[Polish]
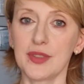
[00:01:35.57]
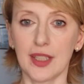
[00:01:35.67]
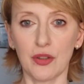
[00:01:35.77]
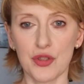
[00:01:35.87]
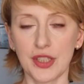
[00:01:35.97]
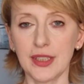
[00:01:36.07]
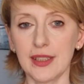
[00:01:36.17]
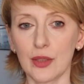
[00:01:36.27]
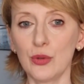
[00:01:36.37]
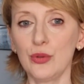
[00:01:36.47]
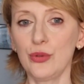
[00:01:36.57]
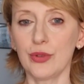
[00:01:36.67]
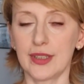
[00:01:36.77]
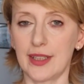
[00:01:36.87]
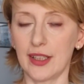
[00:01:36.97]
zagrożenie dla
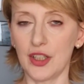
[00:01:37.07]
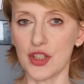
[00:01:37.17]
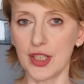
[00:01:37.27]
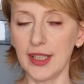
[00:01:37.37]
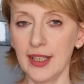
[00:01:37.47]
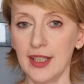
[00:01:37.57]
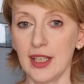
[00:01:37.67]
kultury tragicznej,